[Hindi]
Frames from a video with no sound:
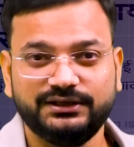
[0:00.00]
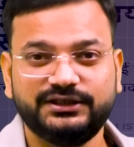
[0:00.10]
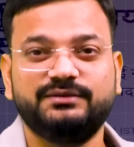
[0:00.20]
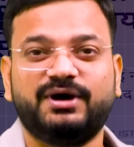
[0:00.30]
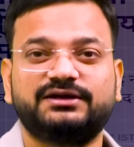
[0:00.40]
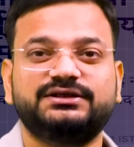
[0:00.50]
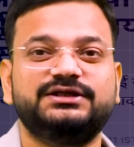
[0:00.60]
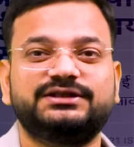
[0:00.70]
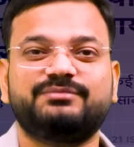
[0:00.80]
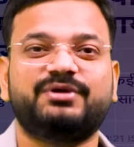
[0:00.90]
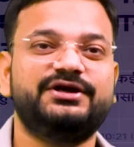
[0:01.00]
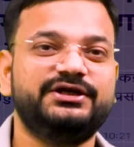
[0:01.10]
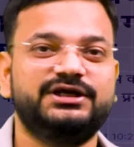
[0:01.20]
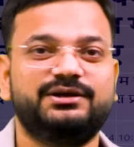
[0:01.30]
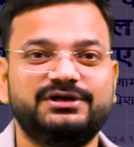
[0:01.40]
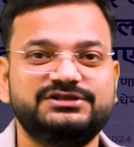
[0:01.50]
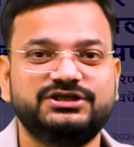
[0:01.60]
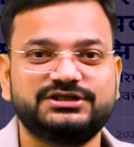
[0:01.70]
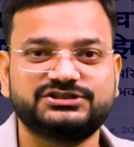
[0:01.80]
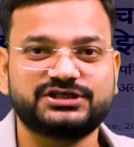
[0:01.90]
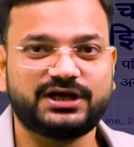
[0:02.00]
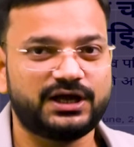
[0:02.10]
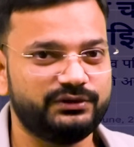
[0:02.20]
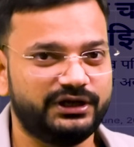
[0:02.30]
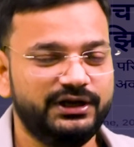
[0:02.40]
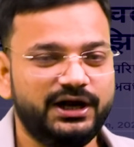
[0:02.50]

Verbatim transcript: यदि भारतीय जनता पार्टी की डबल इंजन की सरकारों ने